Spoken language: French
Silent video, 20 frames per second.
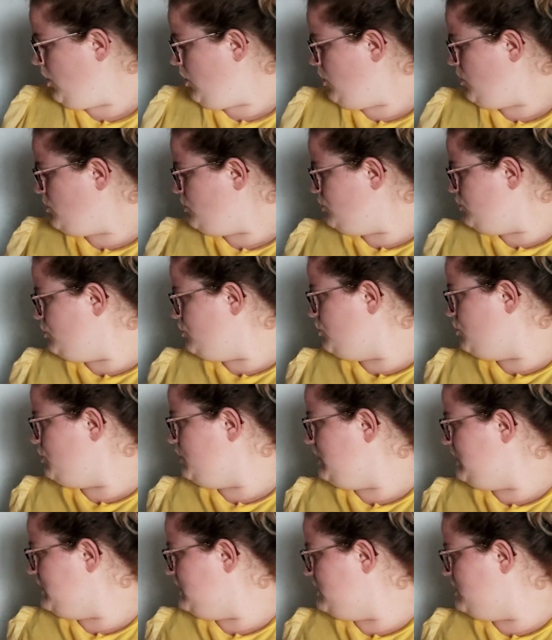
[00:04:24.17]

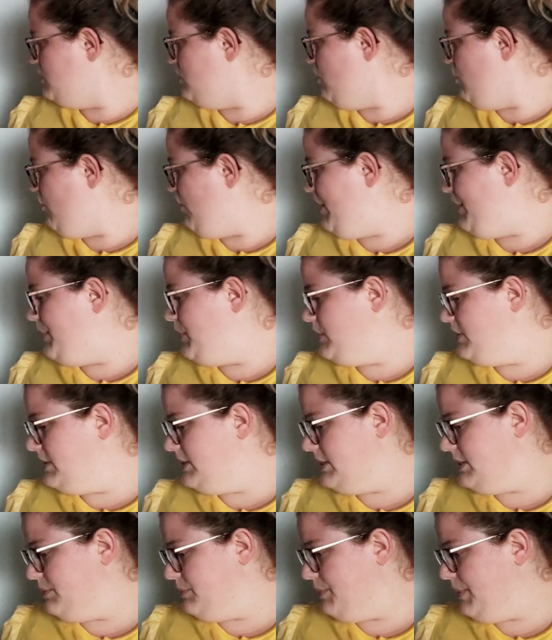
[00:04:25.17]
Ensuite, on va
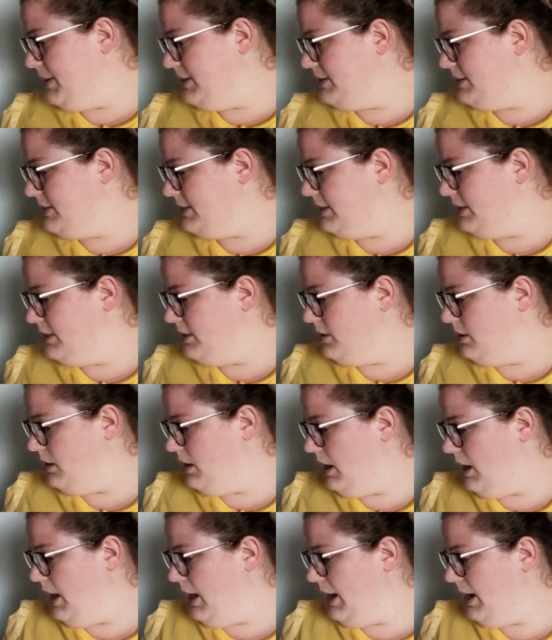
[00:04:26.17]
passer
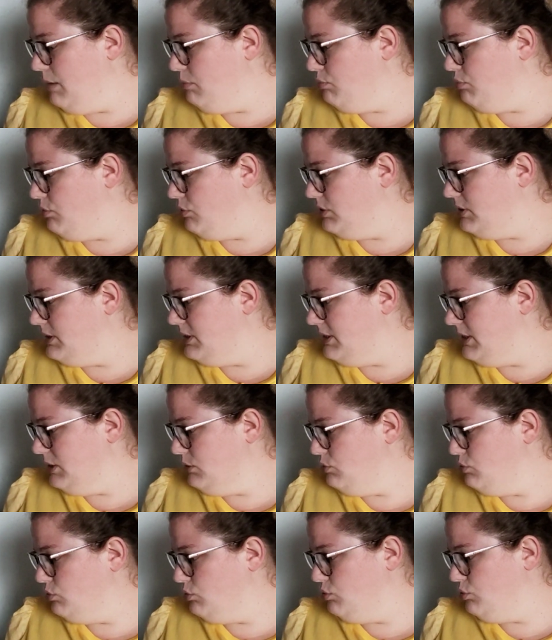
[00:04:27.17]
à la beauté
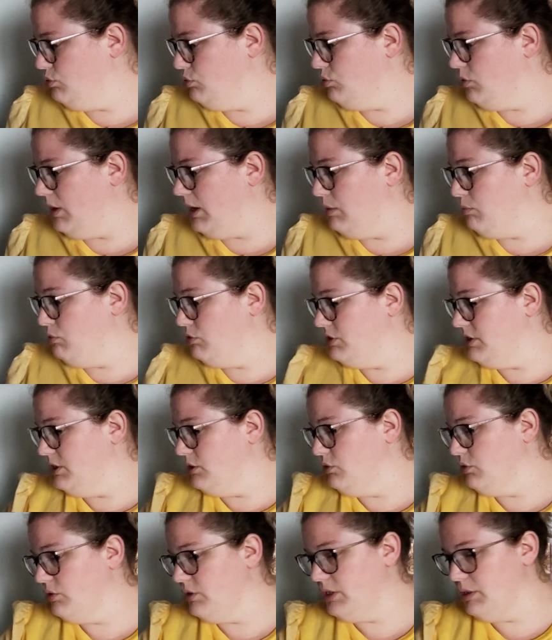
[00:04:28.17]
du coup. Quoi, la beauté,
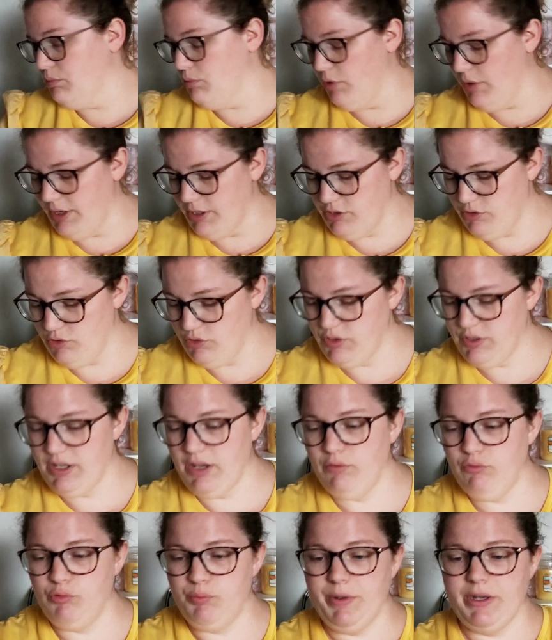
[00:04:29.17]
non, il me reste ça
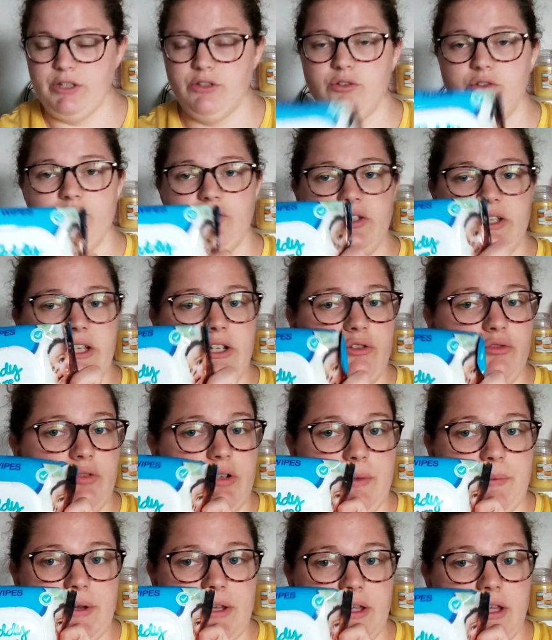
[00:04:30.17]
à vous présenter.
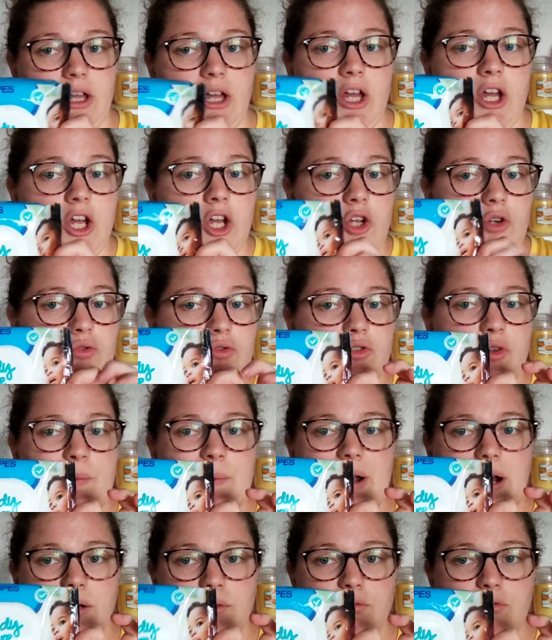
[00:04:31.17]
Je vous, en
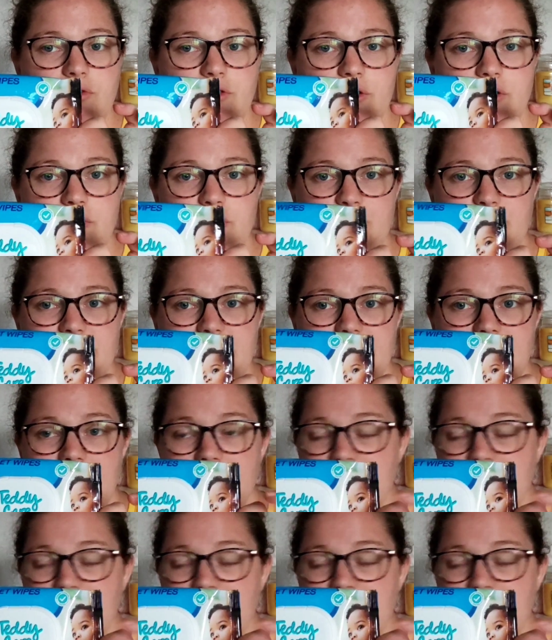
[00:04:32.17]
parle tout le temps de ces